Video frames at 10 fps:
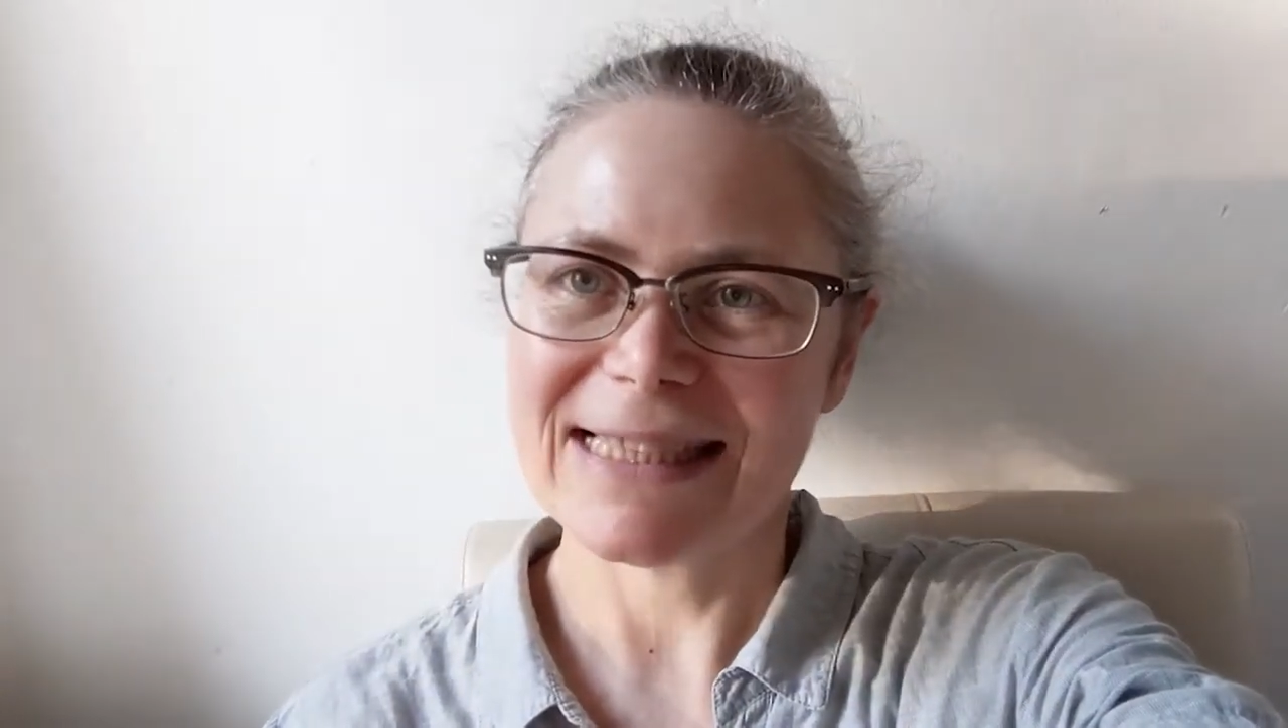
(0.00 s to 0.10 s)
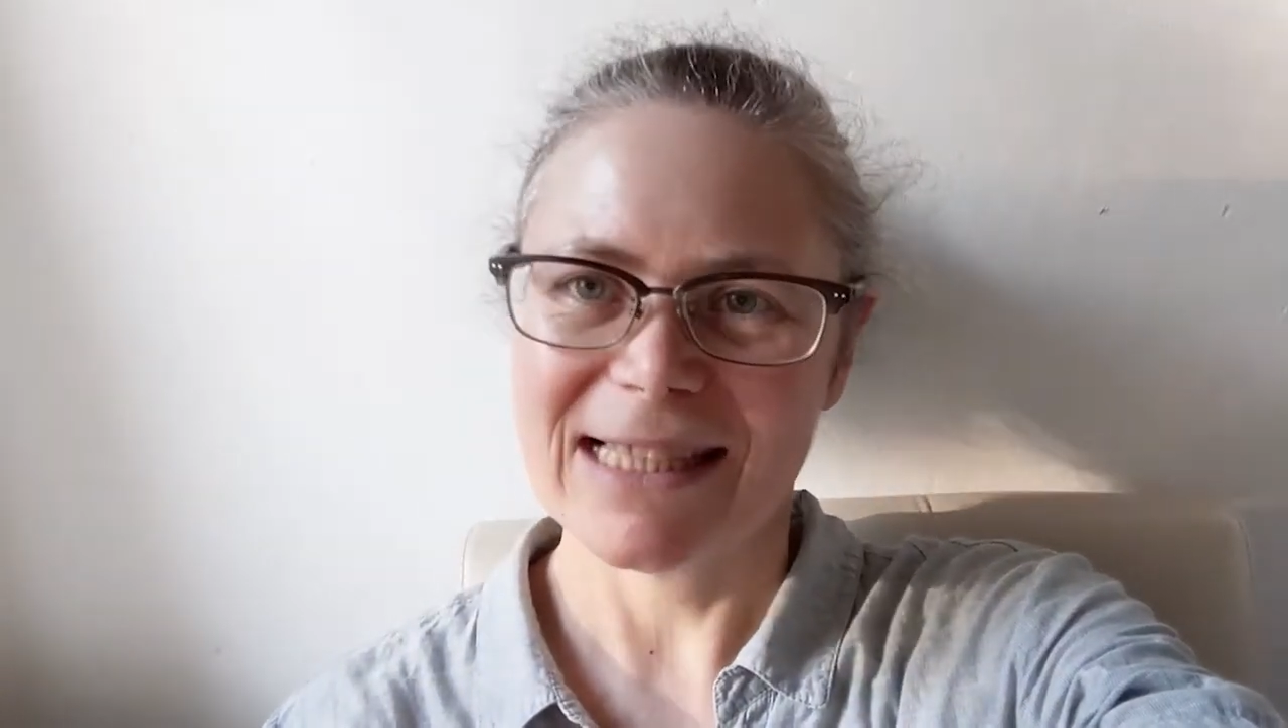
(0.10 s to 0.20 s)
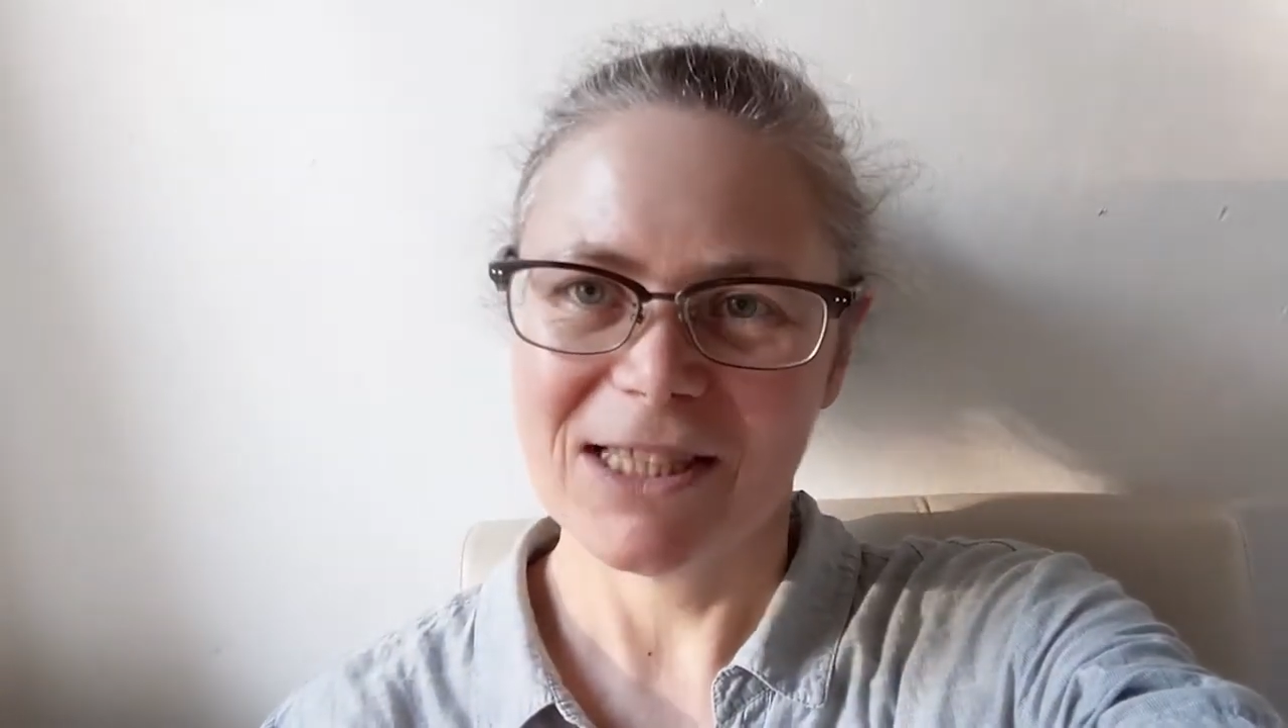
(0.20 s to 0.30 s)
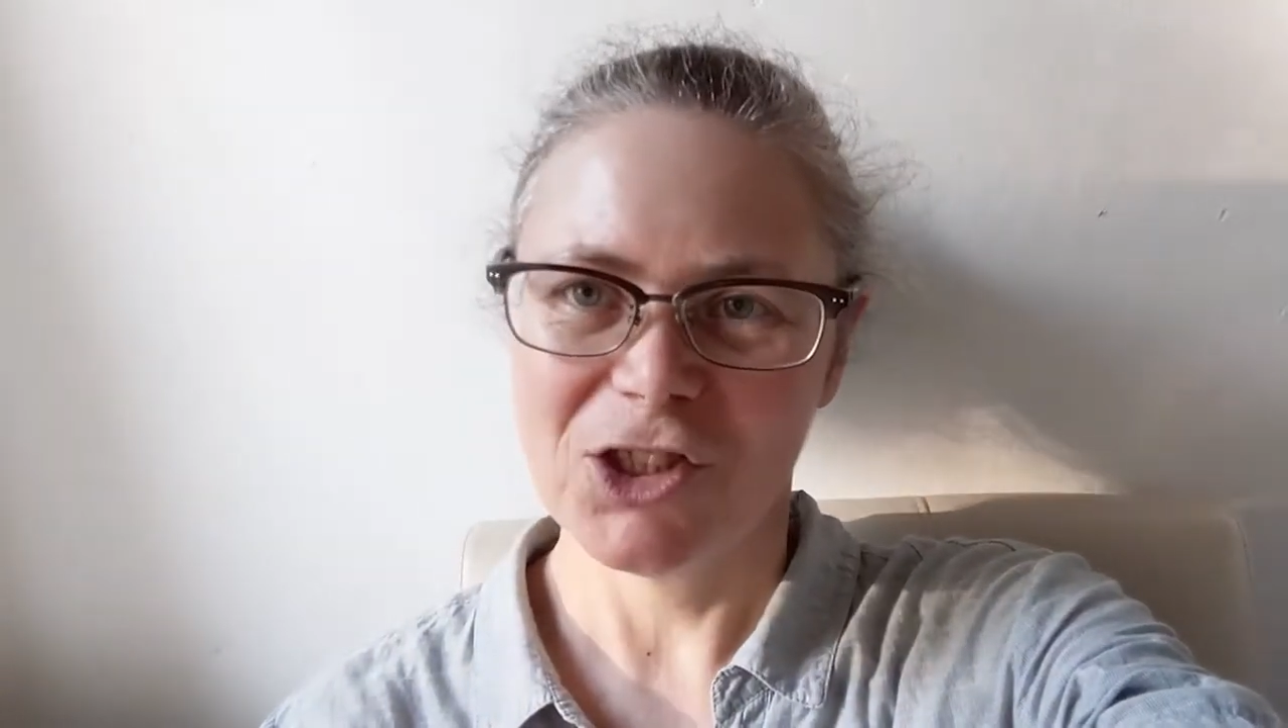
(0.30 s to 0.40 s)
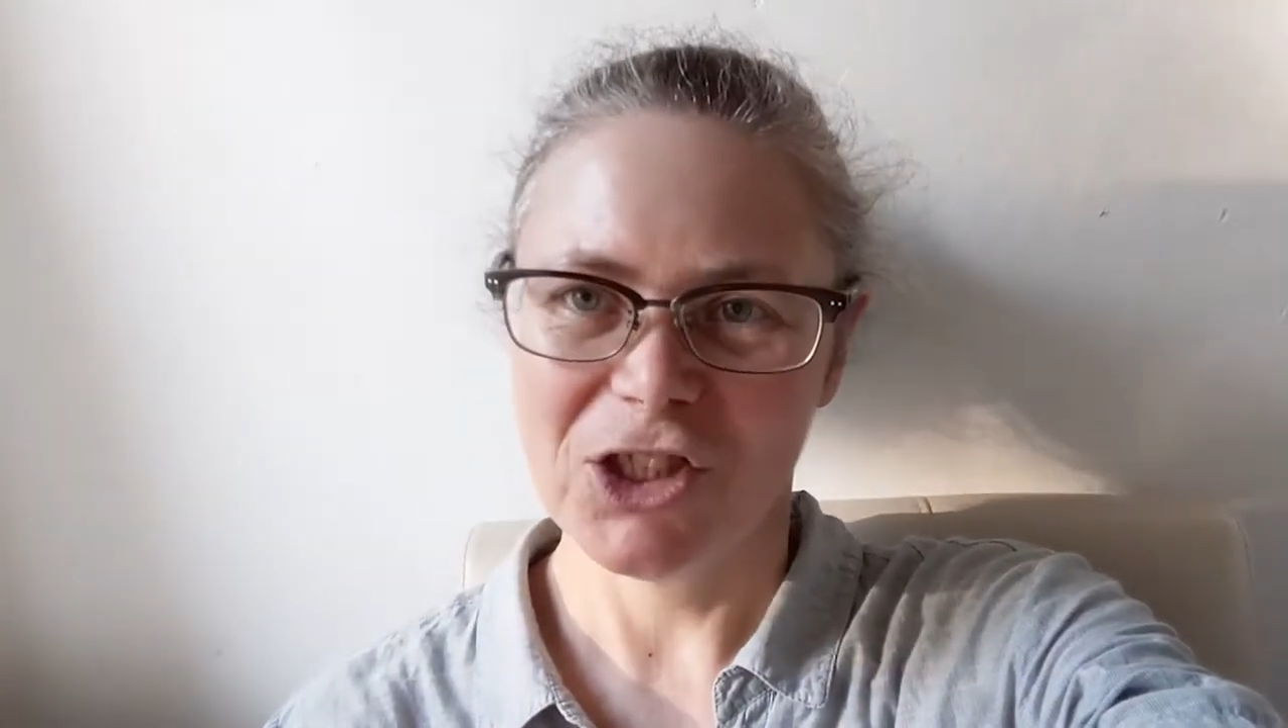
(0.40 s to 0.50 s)

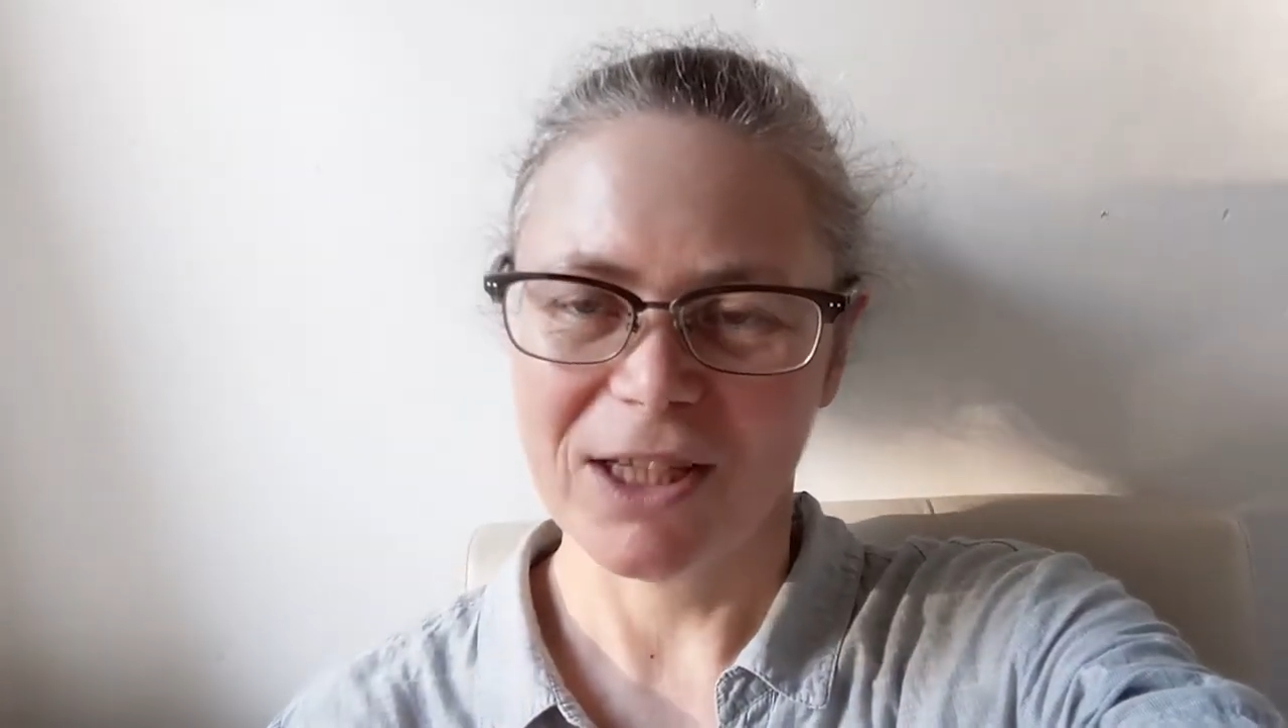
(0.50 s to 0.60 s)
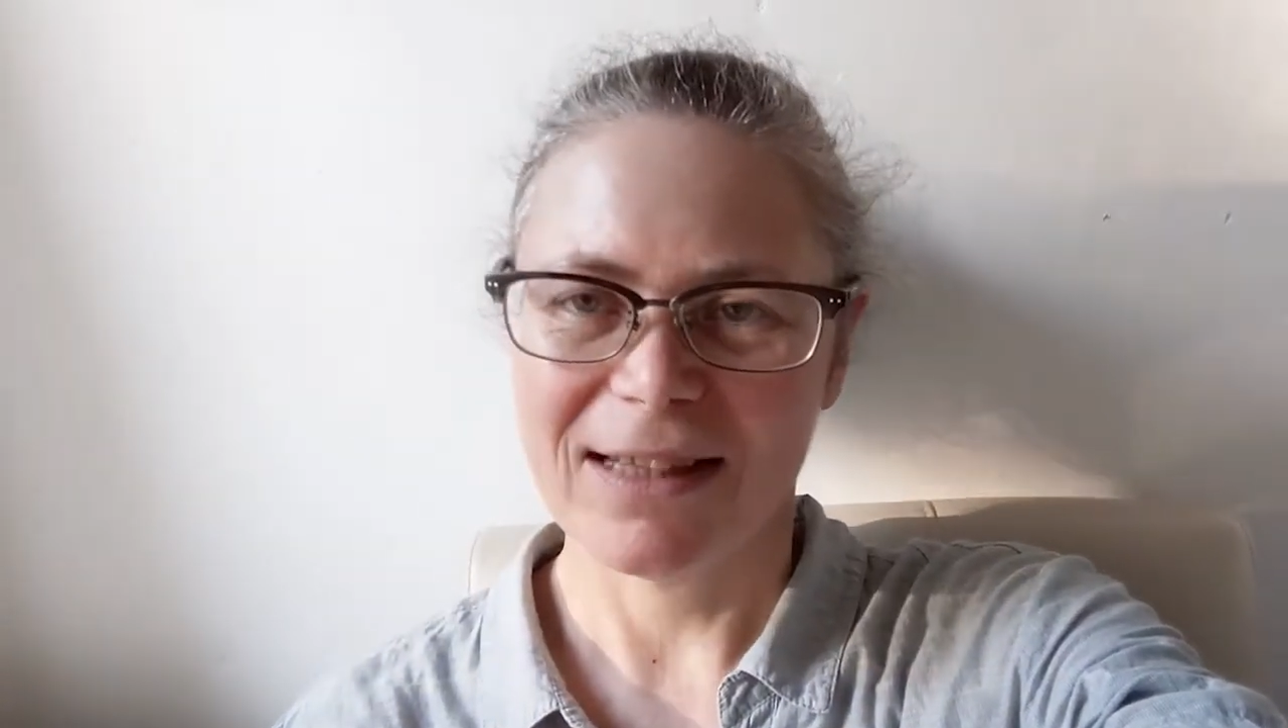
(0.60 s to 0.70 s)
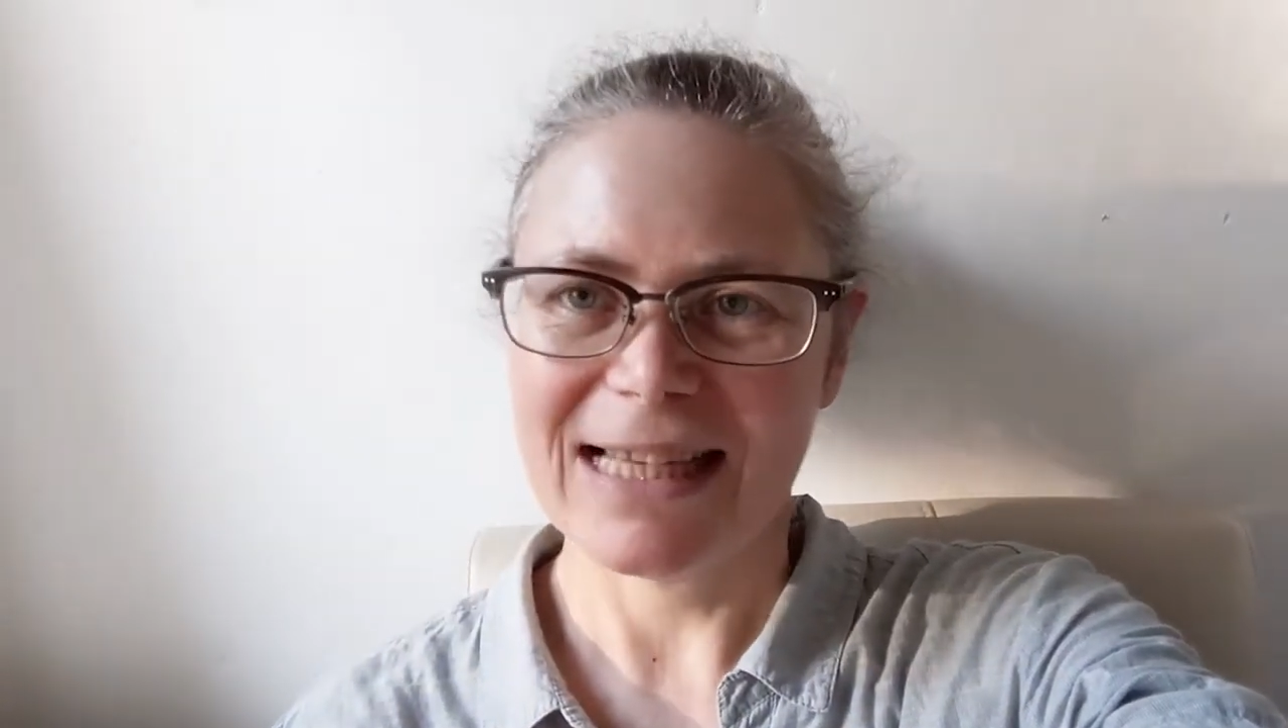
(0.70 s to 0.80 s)
Saint-Jean,